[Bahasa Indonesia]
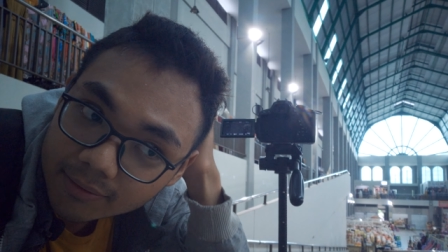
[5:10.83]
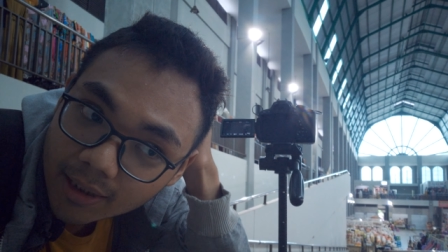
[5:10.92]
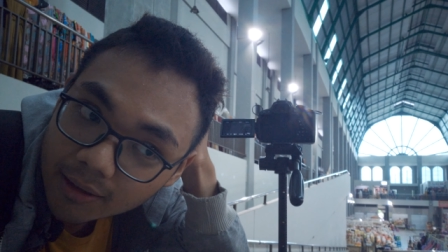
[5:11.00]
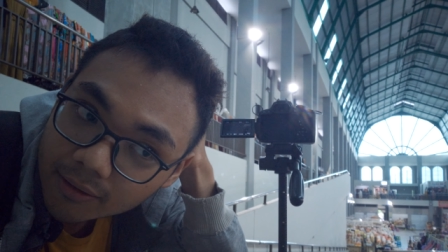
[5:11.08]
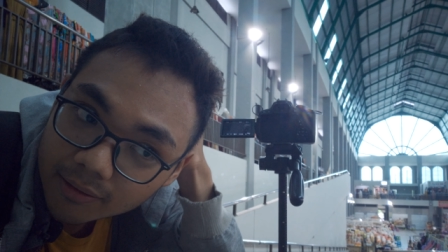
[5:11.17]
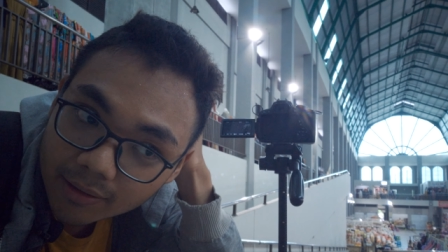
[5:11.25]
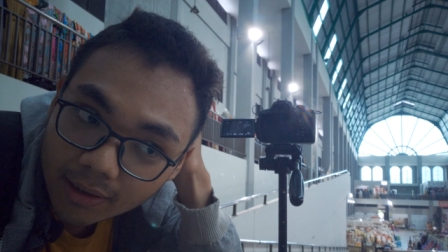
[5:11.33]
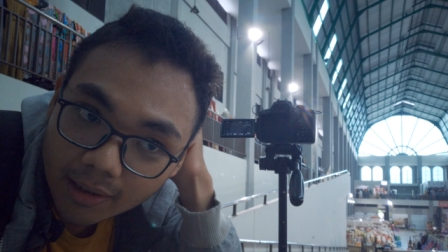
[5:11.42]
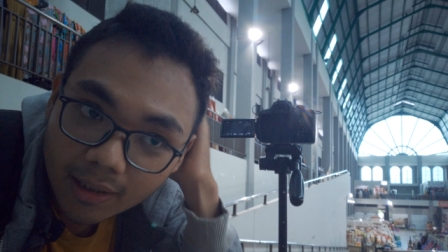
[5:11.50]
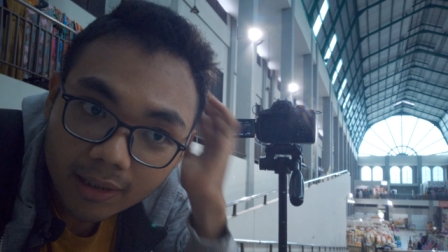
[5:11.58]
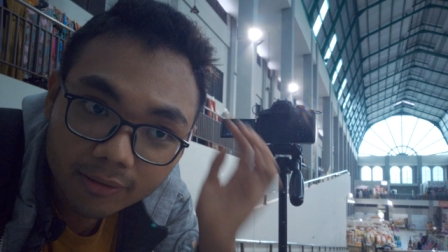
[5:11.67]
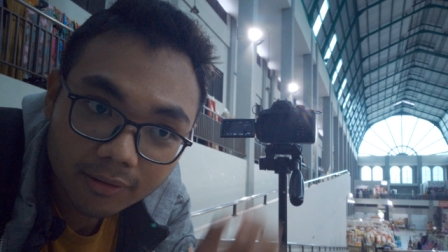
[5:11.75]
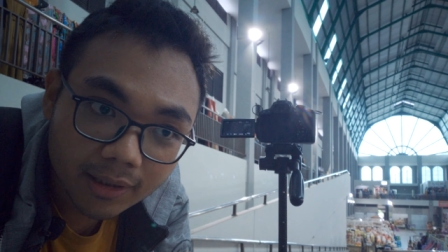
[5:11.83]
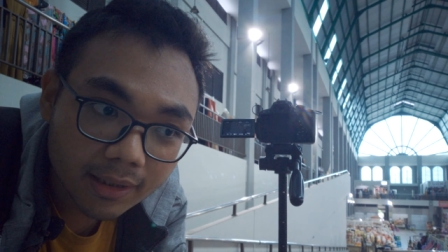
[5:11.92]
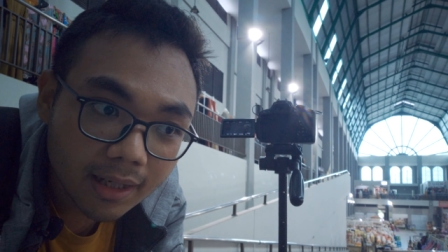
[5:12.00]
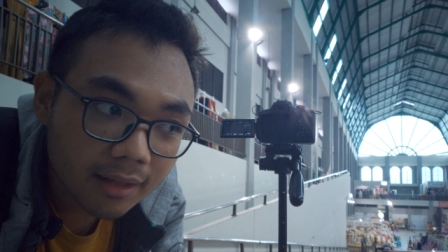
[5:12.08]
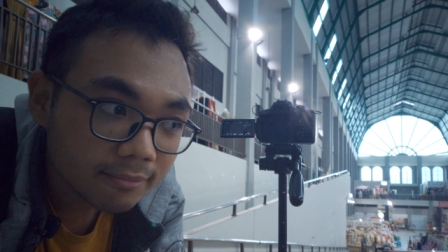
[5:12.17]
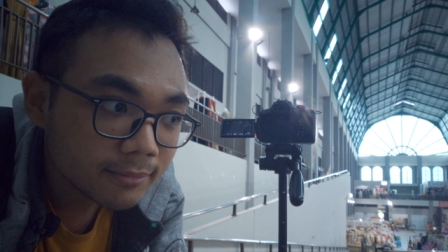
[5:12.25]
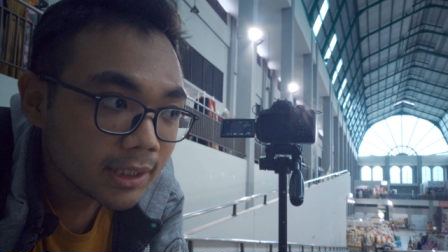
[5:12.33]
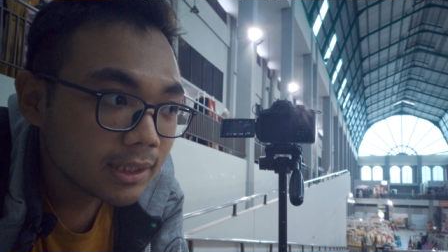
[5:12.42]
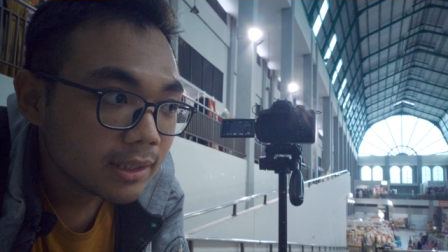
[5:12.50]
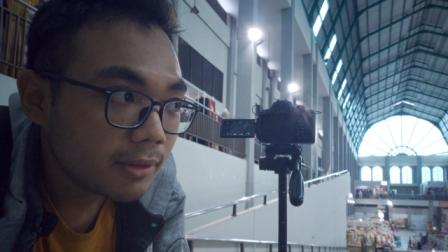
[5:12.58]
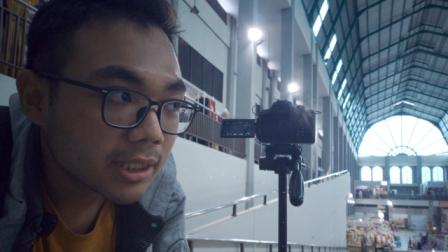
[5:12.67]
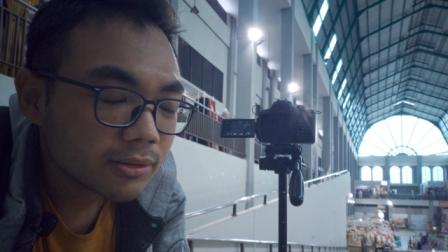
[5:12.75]
dan kalau terlalu rendah
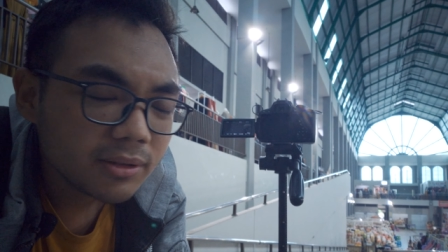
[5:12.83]
e,